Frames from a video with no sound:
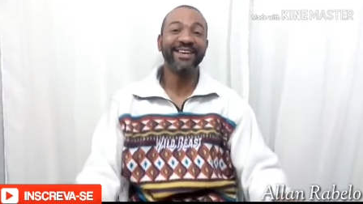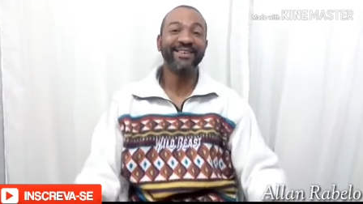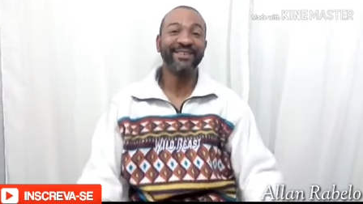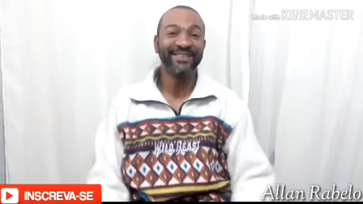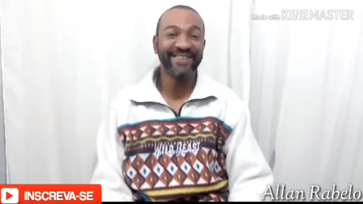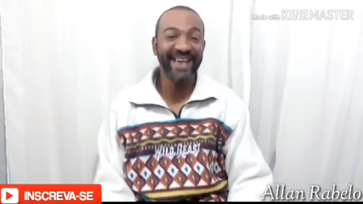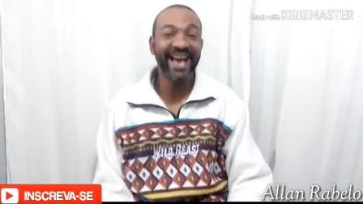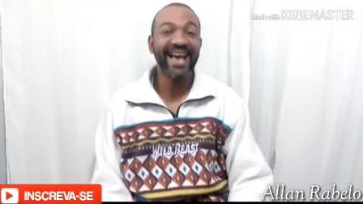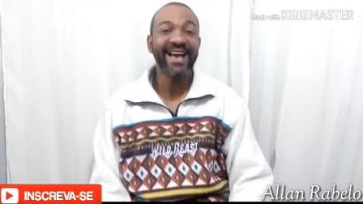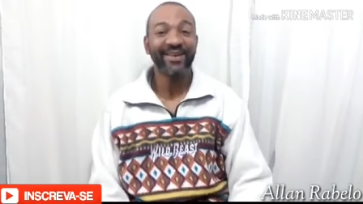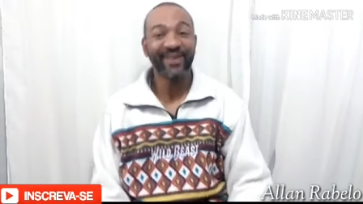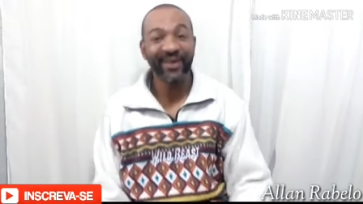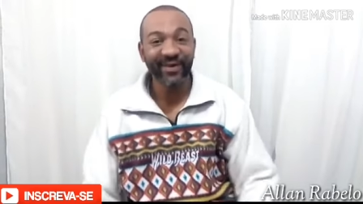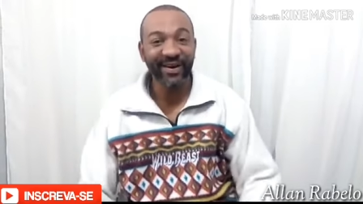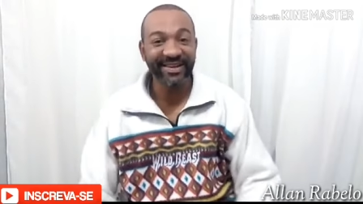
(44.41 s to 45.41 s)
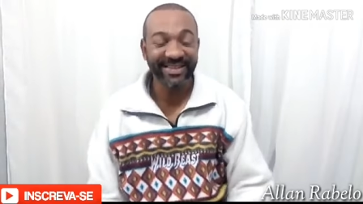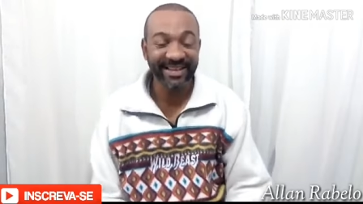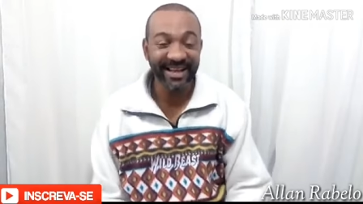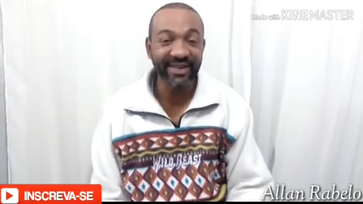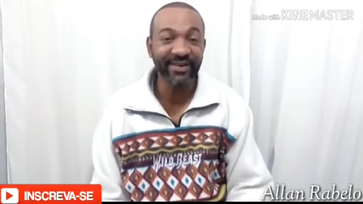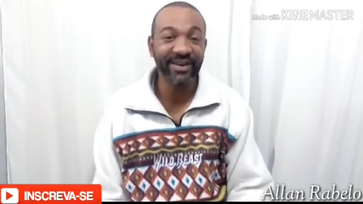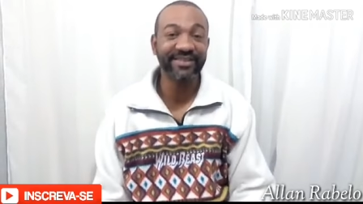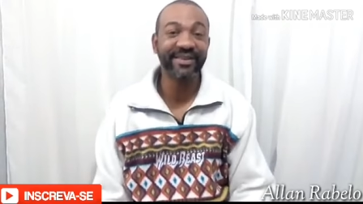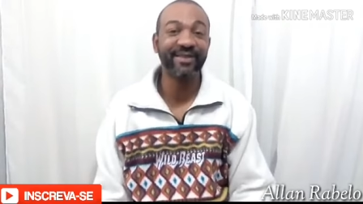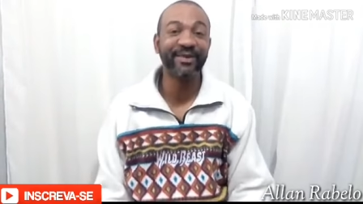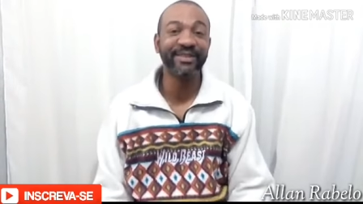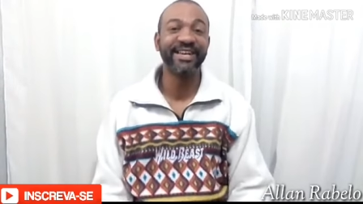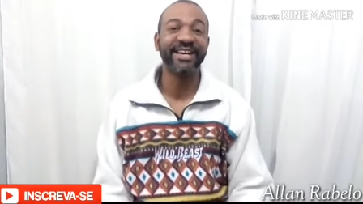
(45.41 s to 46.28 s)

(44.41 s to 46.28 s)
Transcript: Maria José, que gosta da nossa